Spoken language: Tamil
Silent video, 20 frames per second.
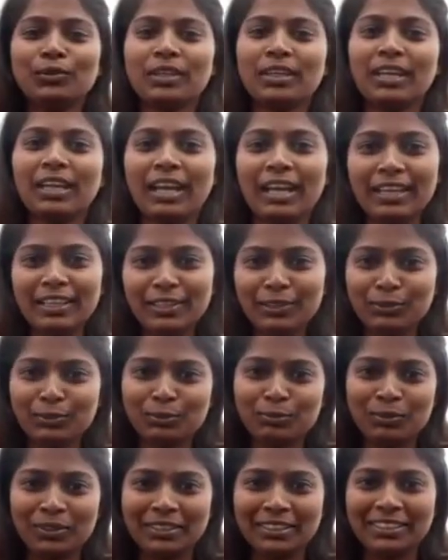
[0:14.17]
ஒரு லைட்
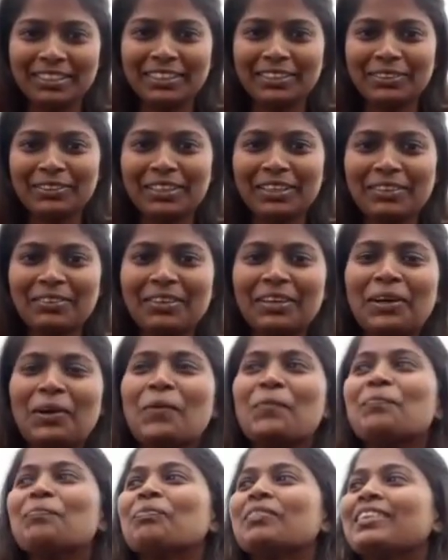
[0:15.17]
ஹவுஸ் மாதிரி ஓகேவா
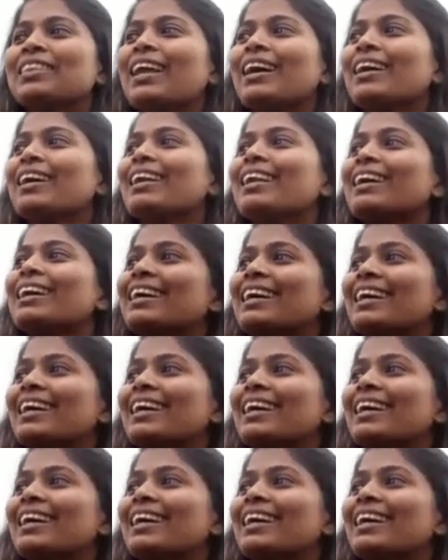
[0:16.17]
நாங்களாம்